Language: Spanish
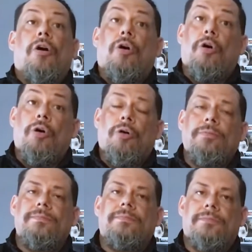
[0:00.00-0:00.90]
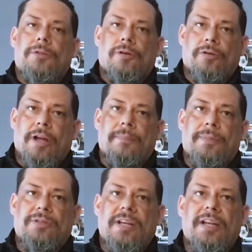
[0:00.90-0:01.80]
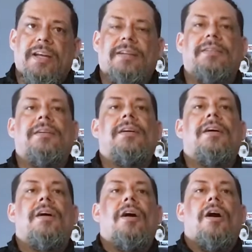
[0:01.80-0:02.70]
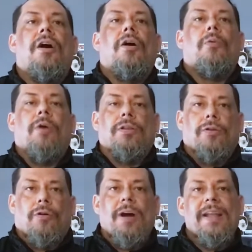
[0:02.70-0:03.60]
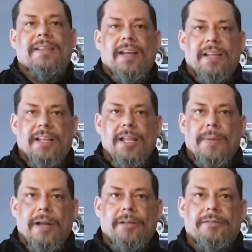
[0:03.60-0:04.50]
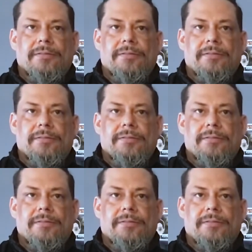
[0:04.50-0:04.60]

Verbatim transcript: O otro ejemplo sería cuando coges la estrellita de Mario.